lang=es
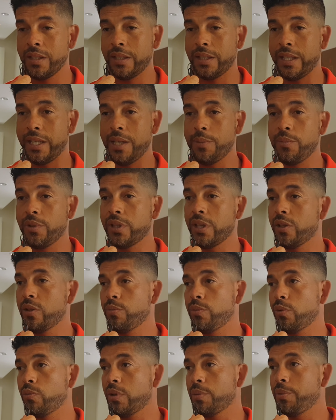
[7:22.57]
Creemos que
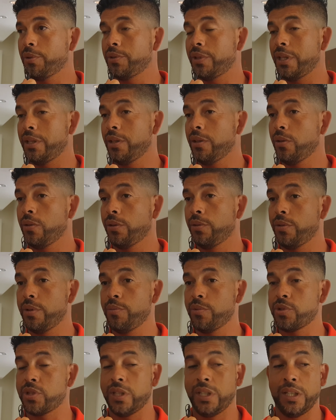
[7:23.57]
como cuerpo técnico no
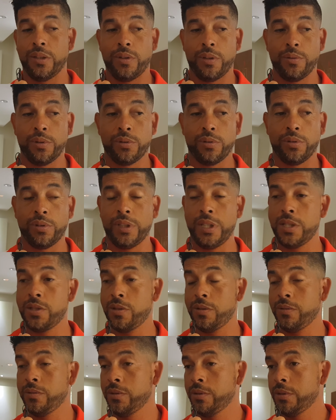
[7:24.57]
hemos llegado a nuestro
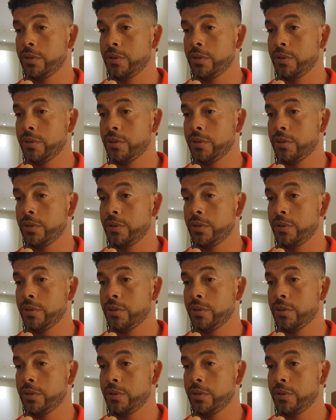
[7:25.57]
techo.